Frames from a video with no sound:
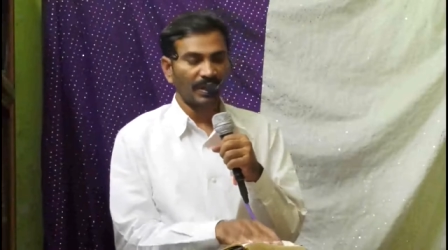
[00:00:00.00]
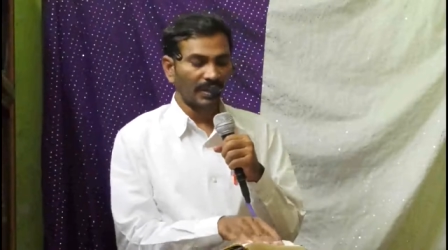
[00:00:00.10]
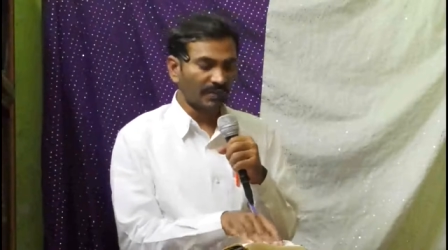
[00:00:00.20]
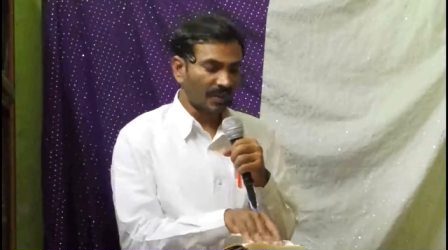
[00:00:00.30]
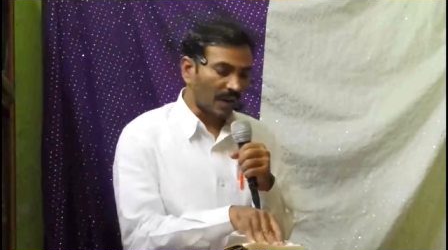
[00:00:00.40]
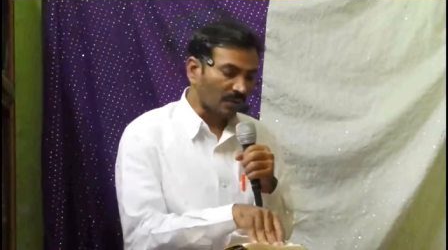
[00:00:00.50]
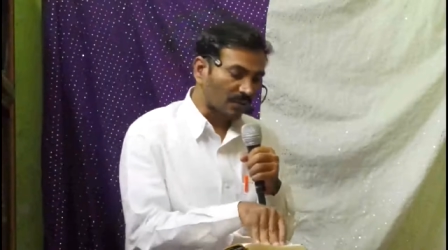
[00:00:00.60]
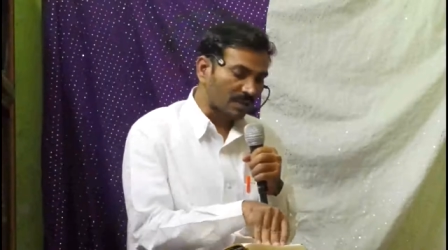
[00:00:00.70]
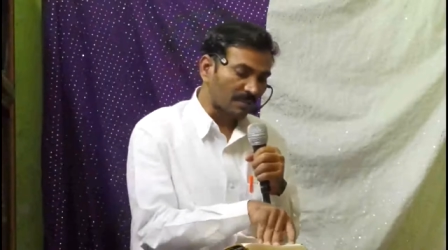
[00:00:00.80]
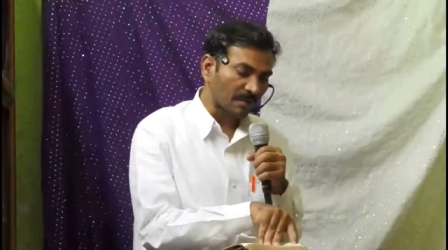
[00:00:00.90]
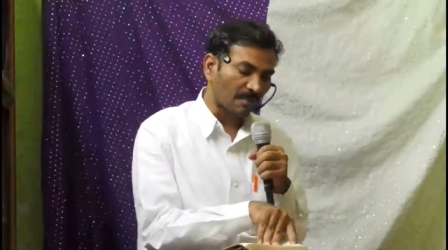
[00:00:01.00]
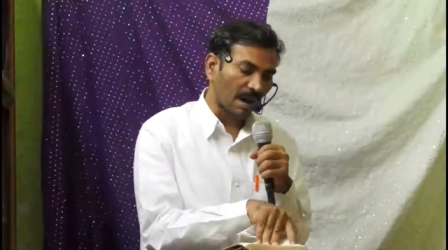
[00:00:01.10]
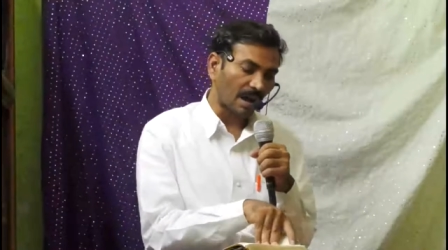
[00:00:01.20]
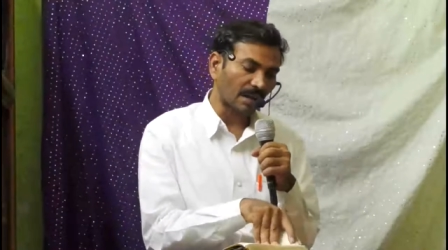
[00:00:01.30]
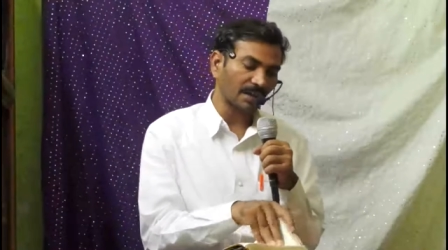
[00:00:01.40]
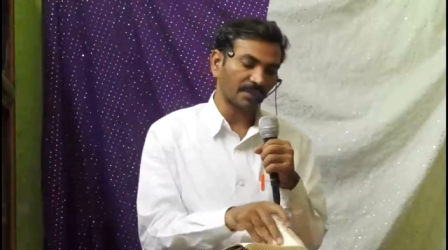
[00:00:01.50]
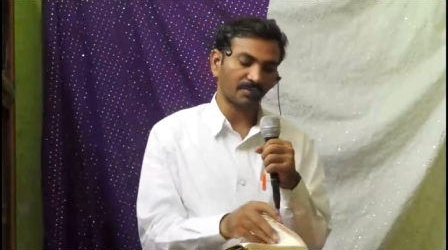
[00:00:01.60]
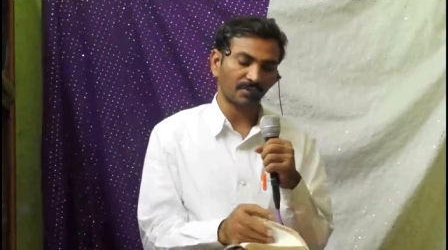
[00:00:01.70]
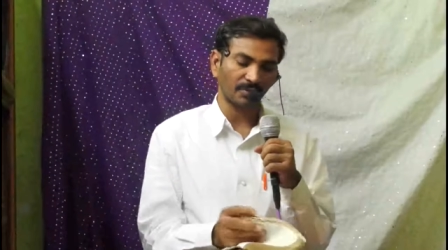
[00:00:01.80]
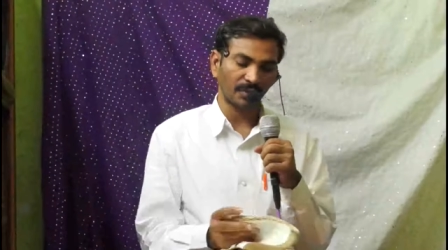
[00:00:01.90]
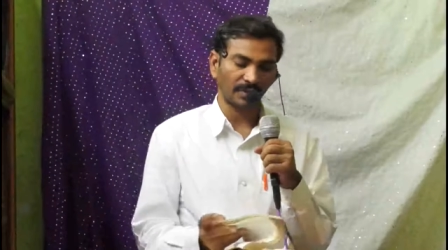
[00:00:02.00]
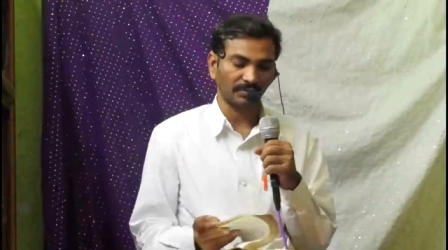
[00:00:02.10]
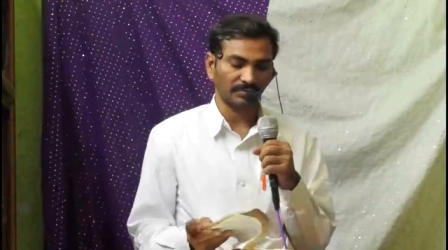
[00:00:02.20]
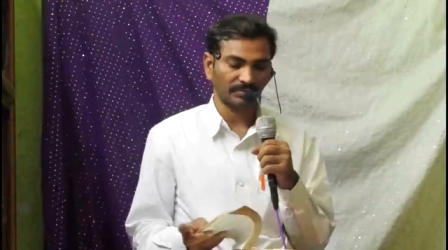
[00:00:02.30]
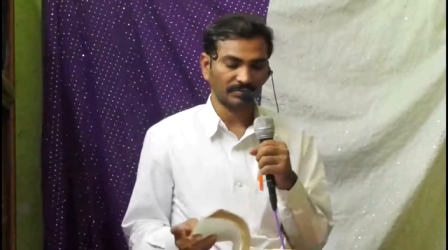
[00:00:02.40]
ఇస్రాయల్ గురించి మనం బాగా నేర్చుకున్నాం ఉదయం